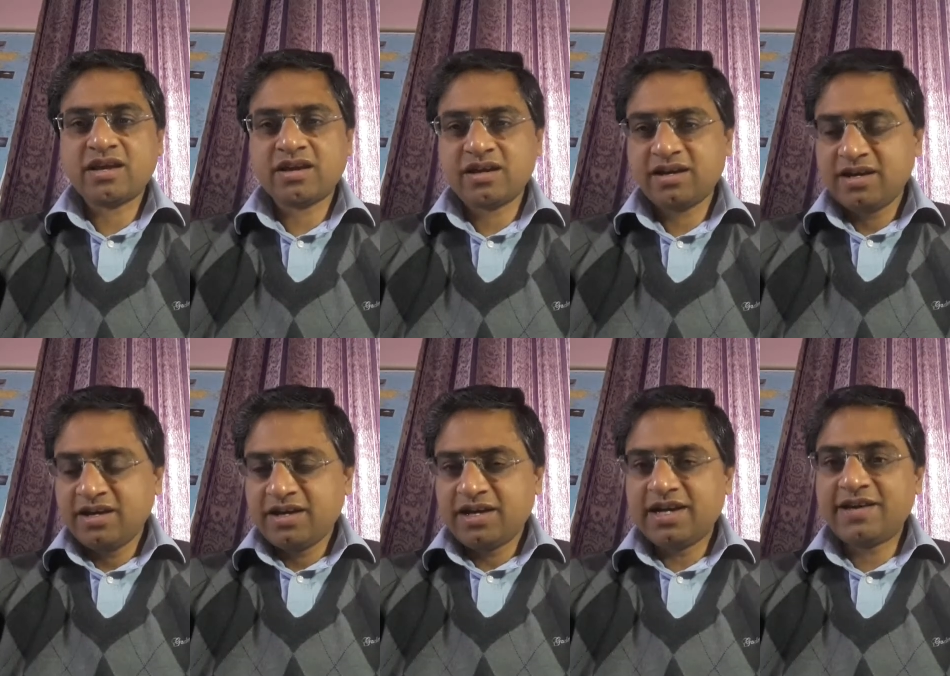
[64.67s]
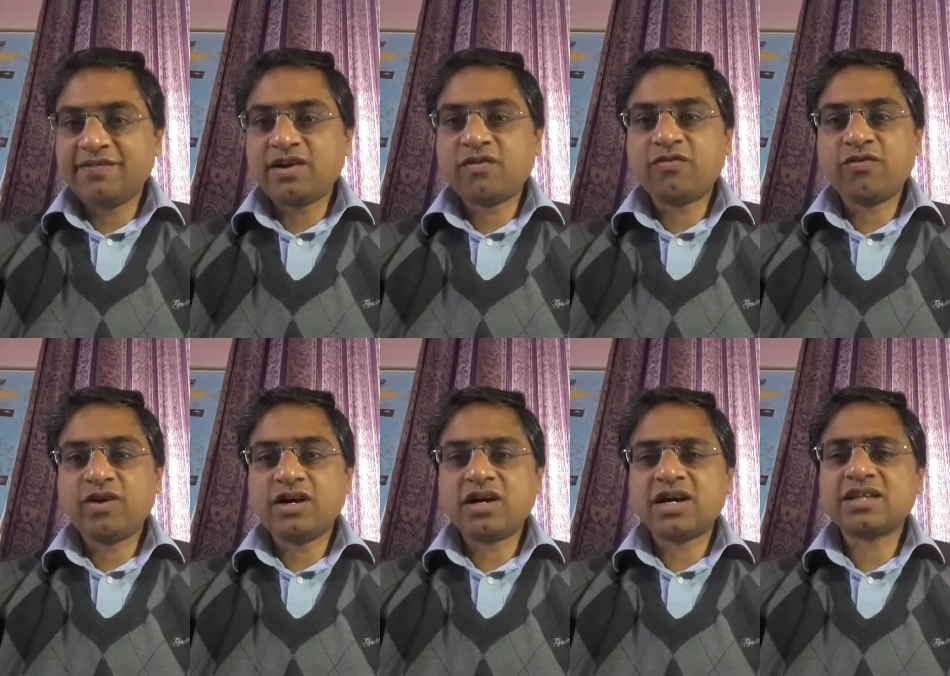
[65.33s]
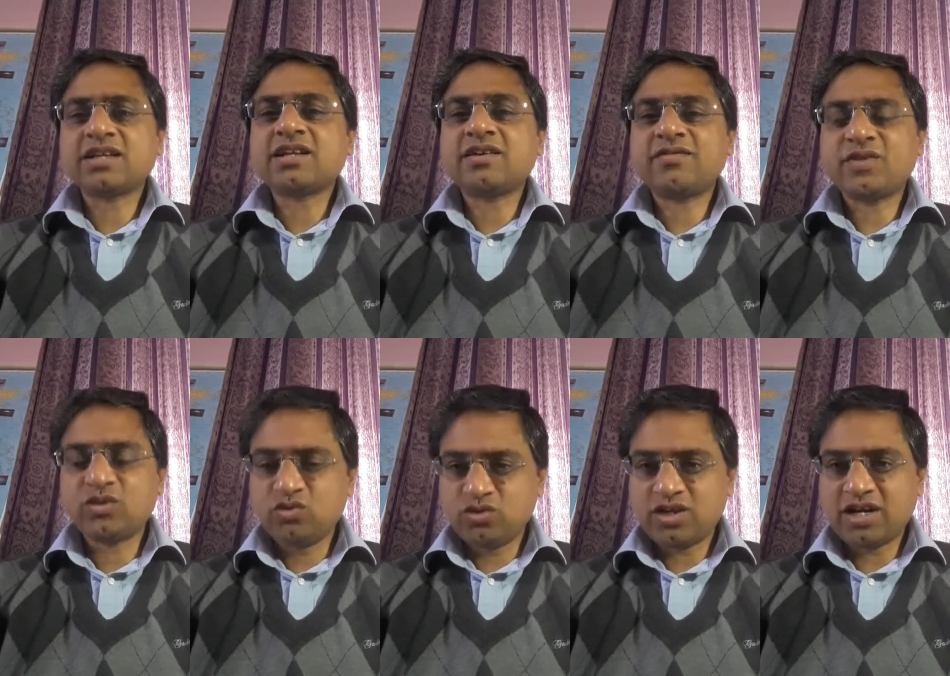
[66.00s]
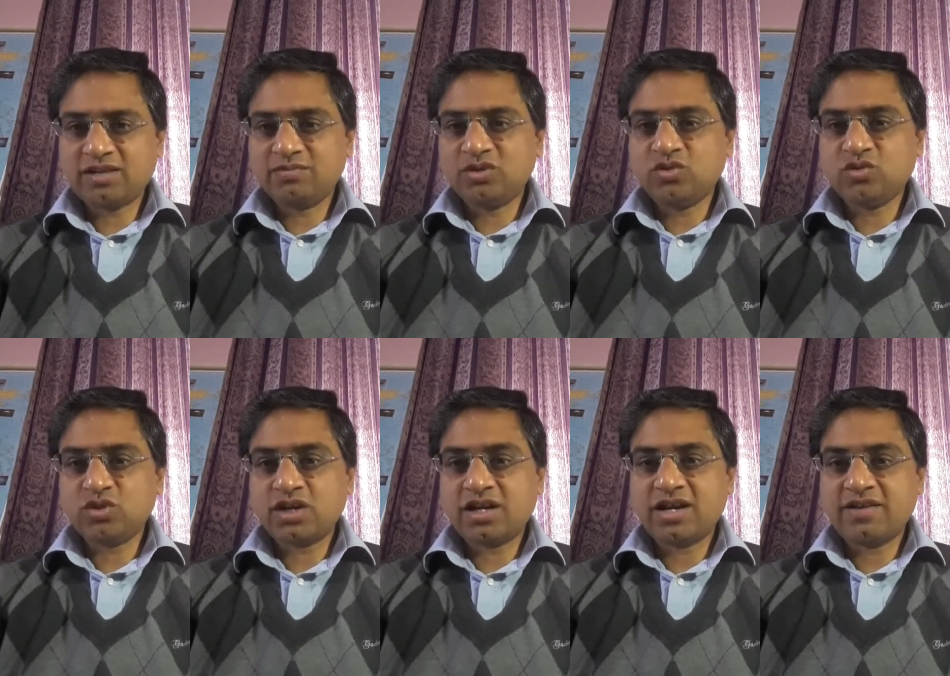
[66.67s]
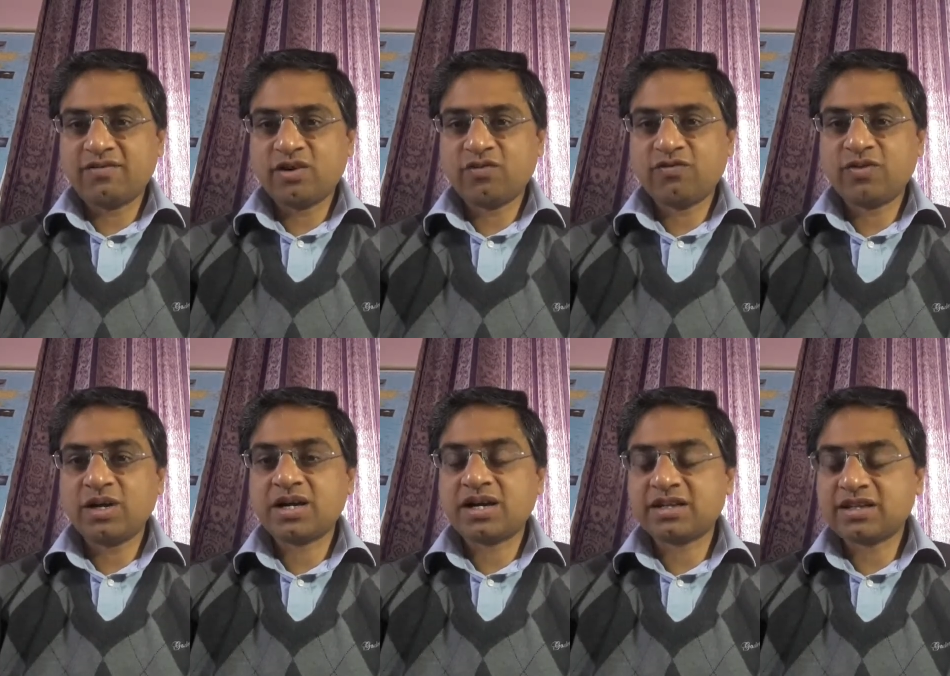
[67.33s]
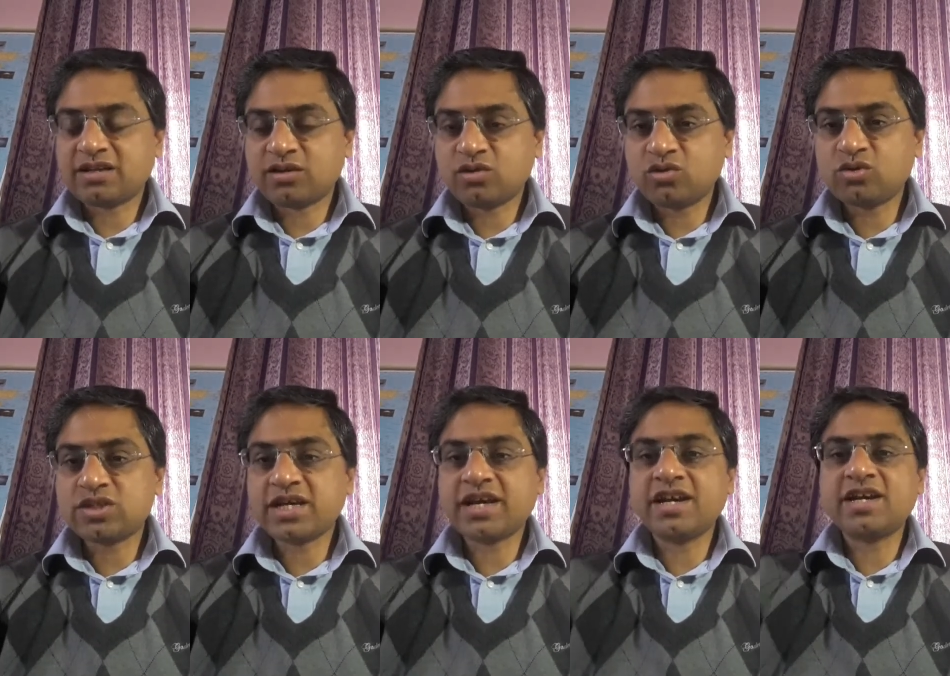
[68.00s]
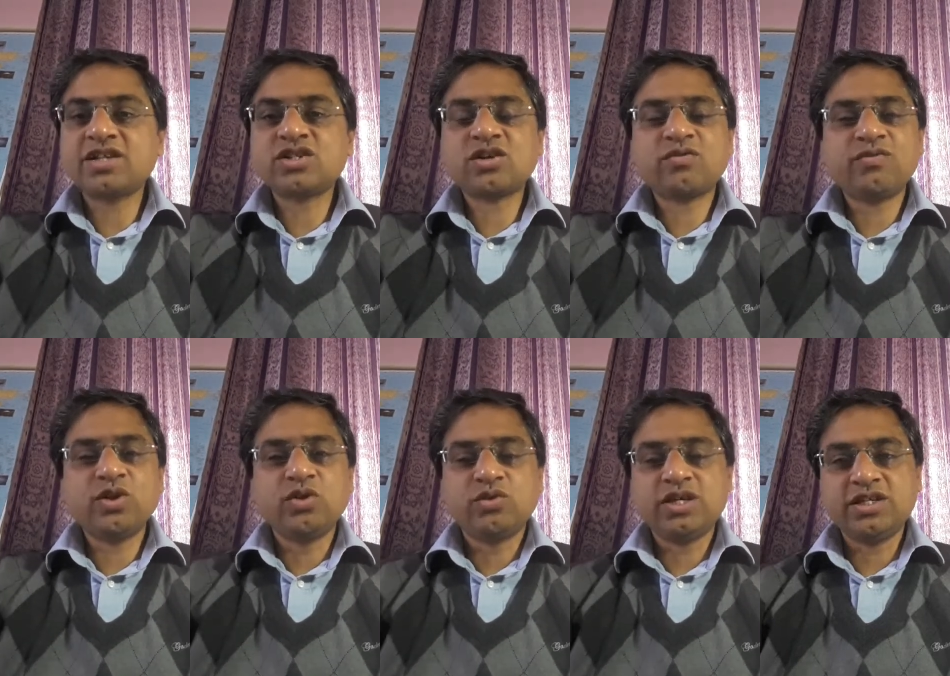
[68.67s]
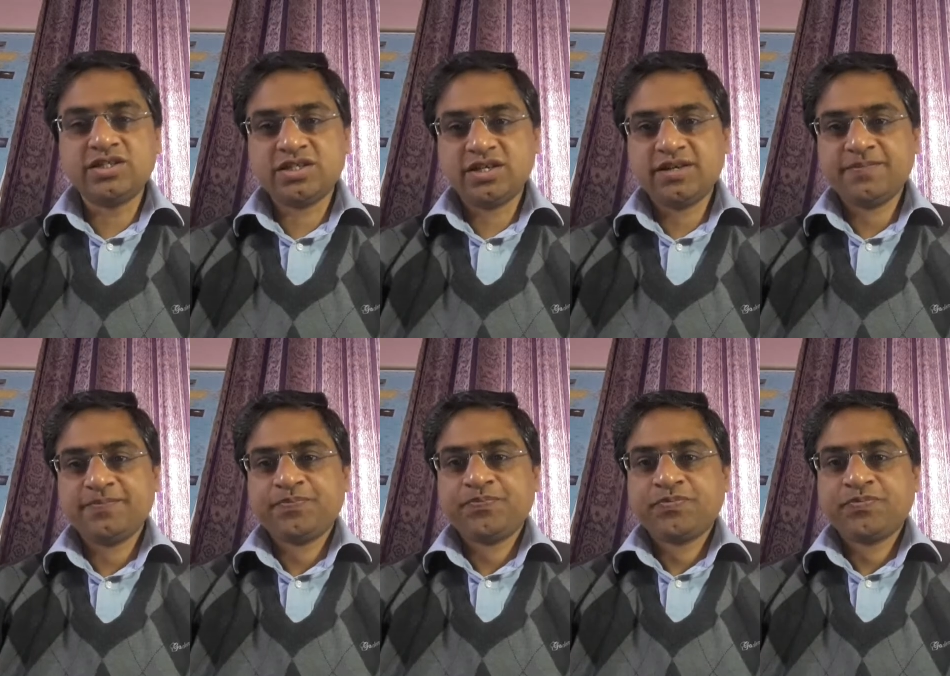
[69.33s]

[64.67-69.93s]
एक लेवल ऑफ वर्क करता था फिर दूसरा आदमी दूसरा लेवल ऑफ वर्क करता था तो सेग्रीगेशन ऑफ ड्यूटीज़ थी